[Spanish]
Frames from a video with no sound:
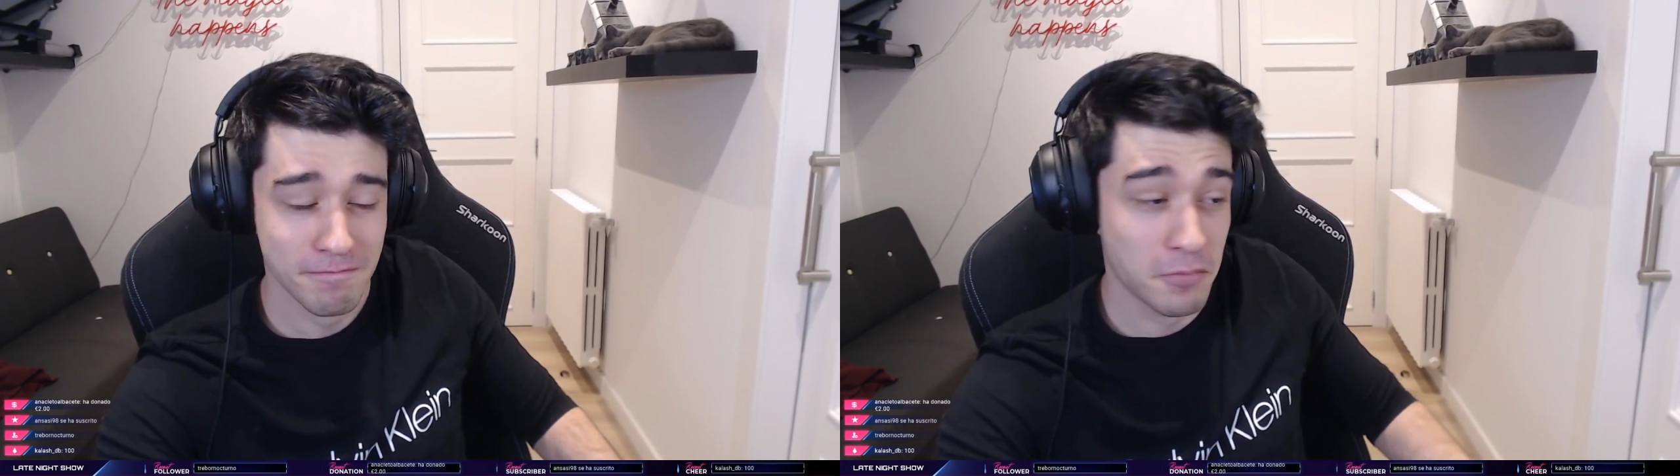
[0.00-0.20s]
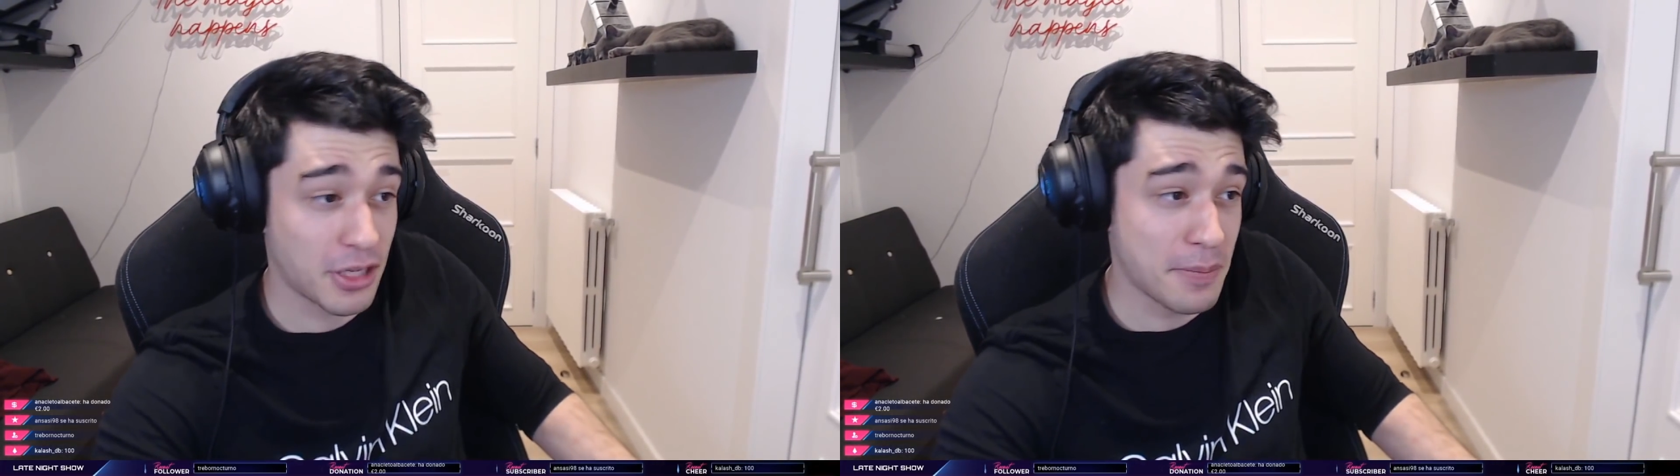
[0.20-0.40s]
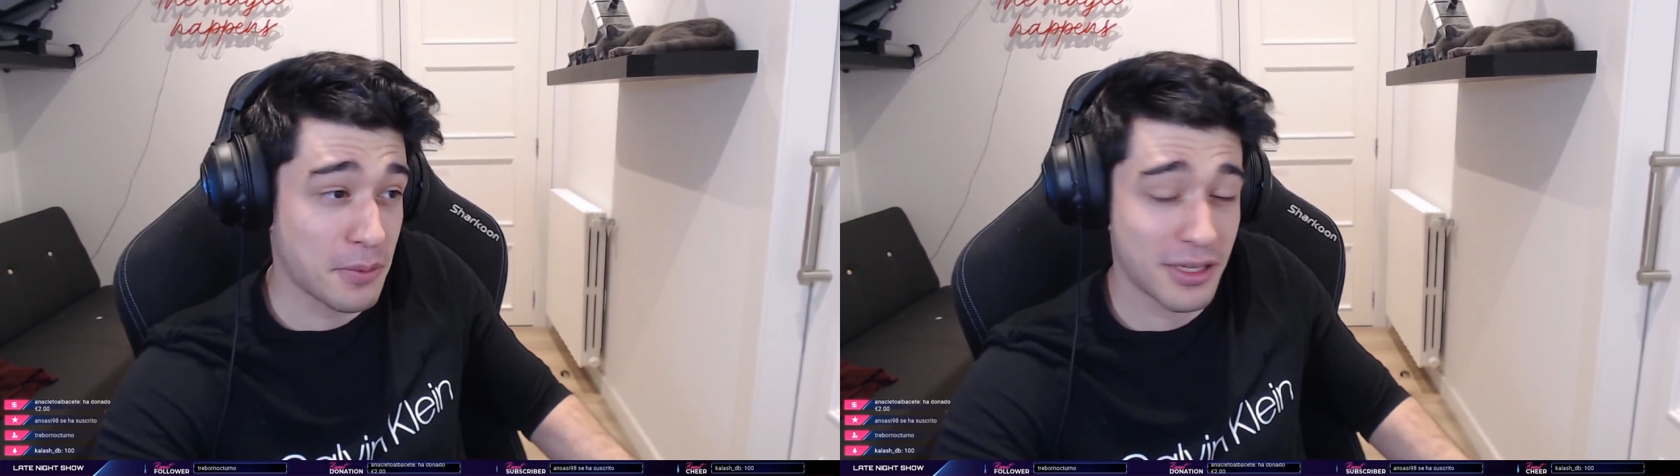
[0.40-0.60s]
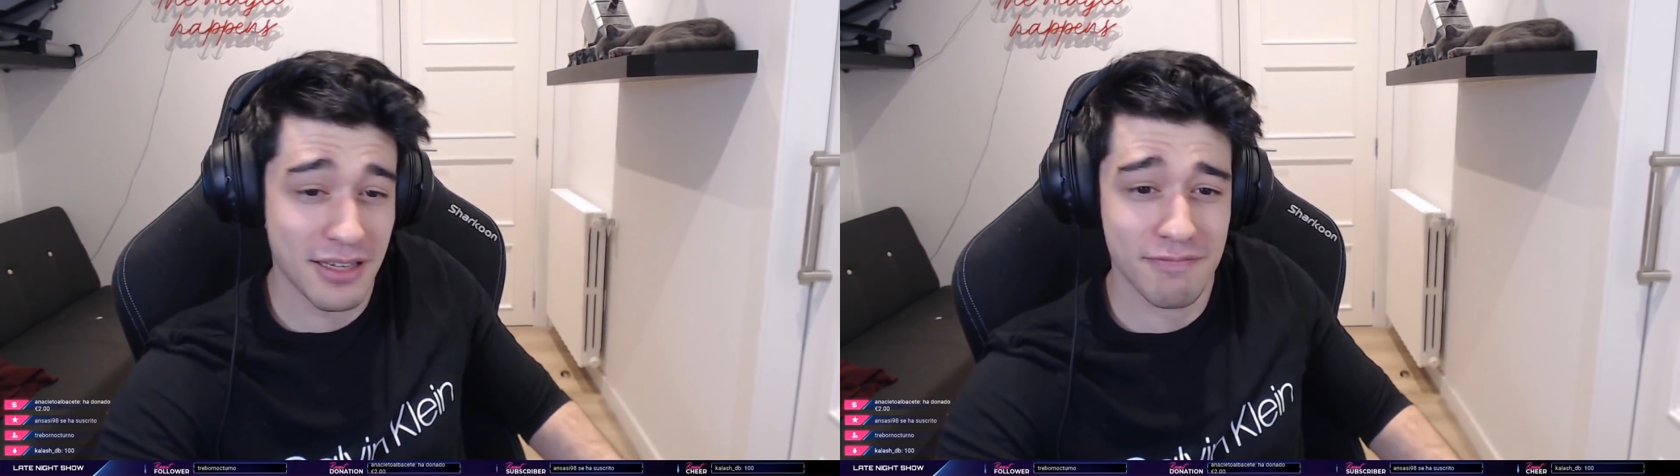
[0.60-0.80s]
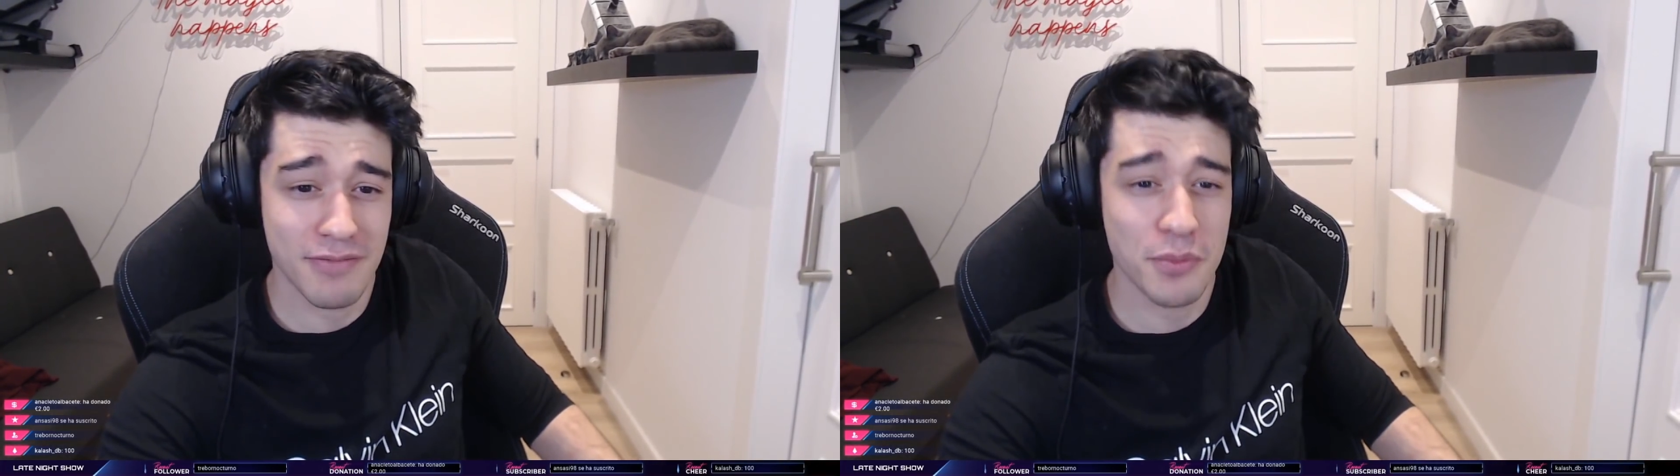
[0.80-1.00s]
¿Por qué?
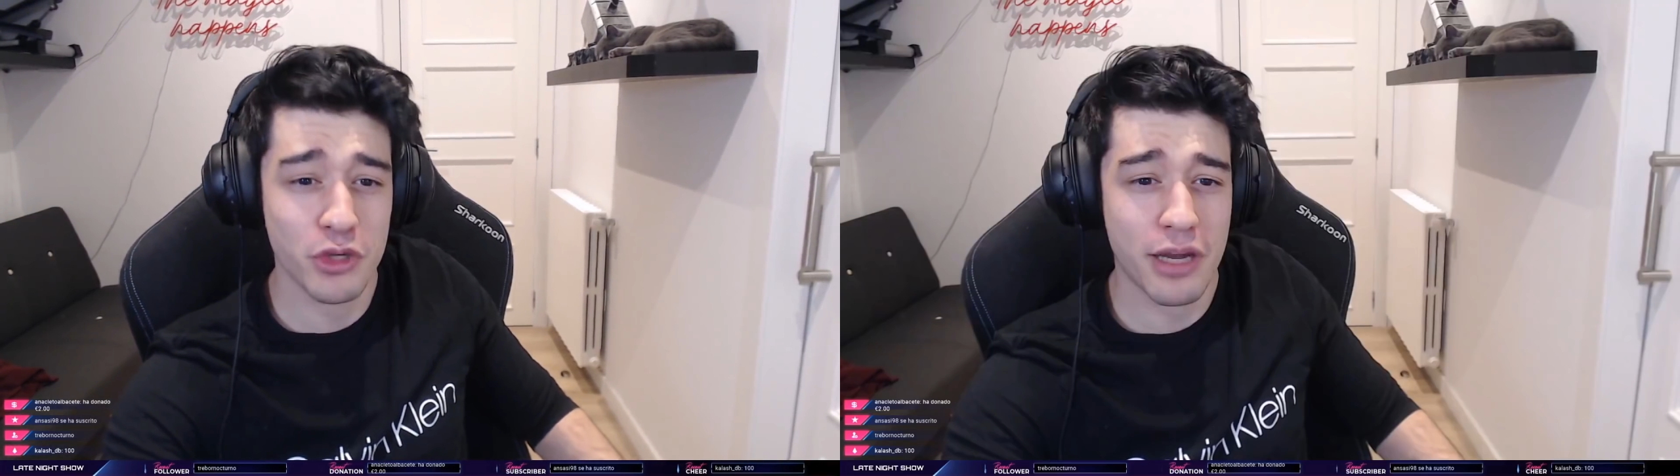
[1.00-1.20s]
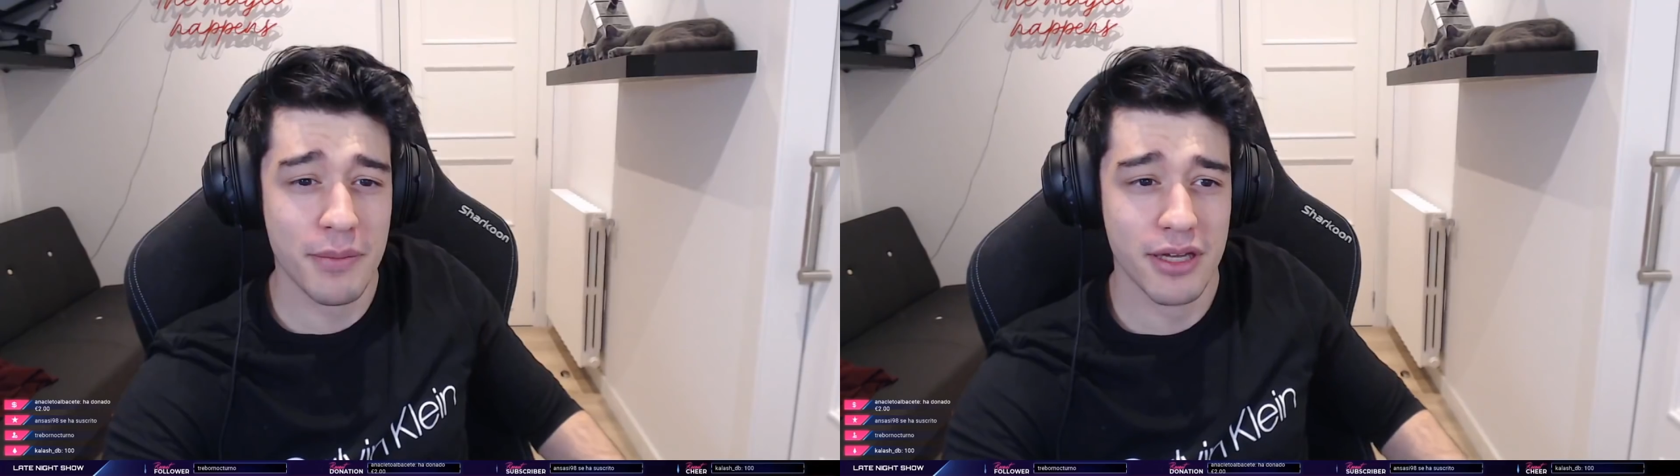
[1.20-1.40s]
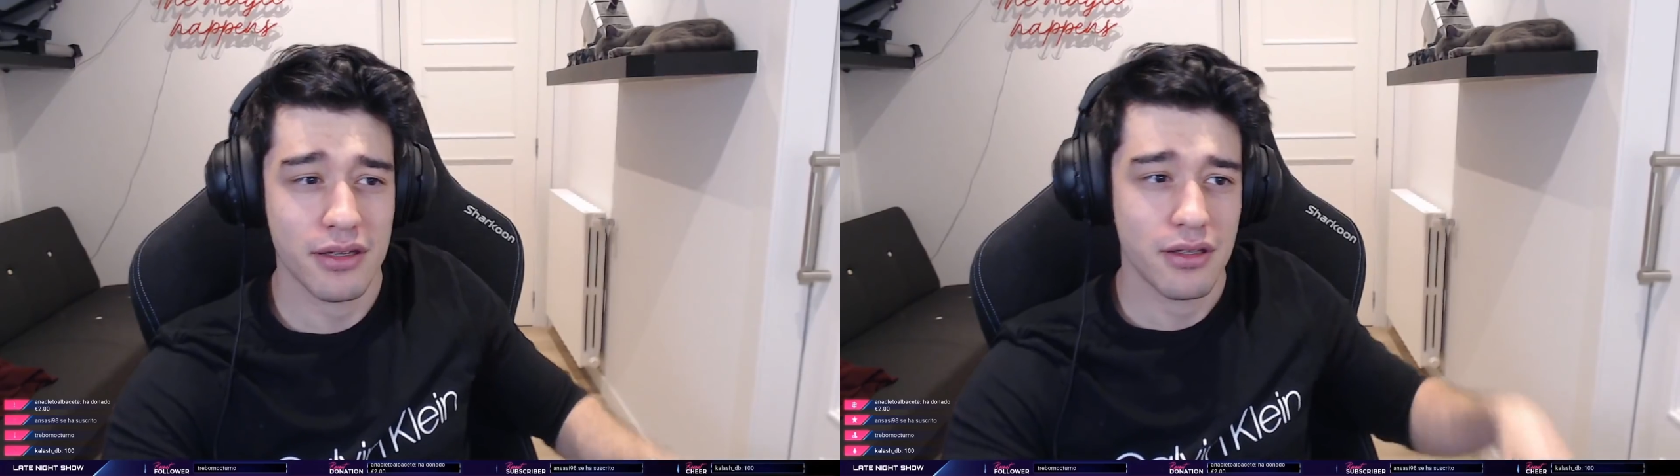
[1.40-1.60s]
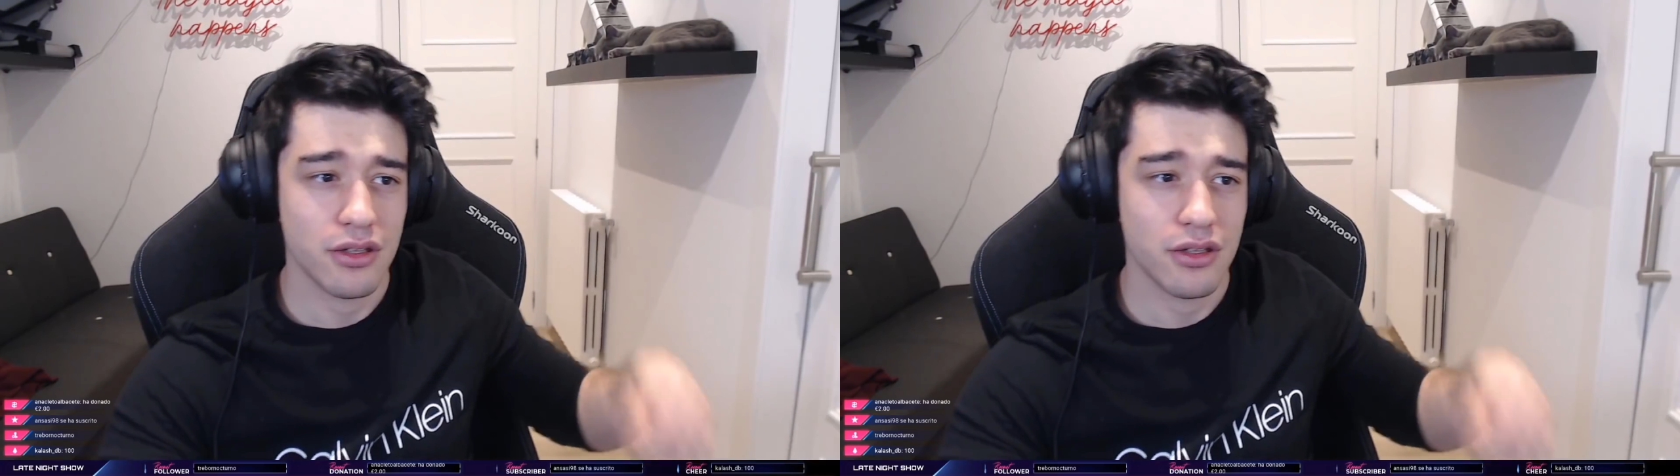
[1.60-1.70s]
Porque el mundo cambia.